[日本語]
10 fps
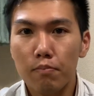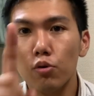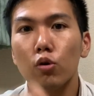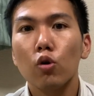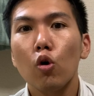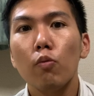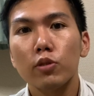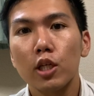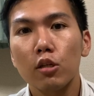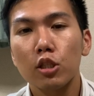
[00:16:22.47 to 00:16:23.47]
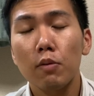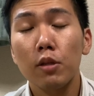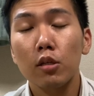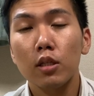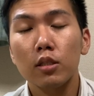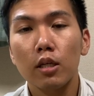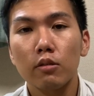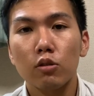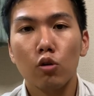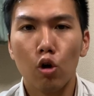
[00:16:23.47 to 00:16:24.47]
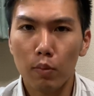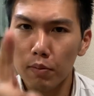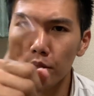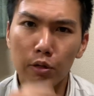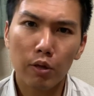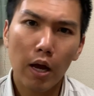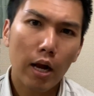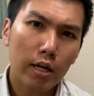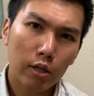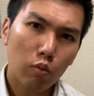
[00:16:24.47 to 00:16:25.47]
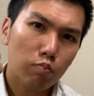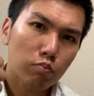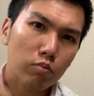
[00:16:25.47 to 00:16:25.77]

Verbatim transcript: ブログの方もチェックしてみてください。ここまで見てくれてありがとう。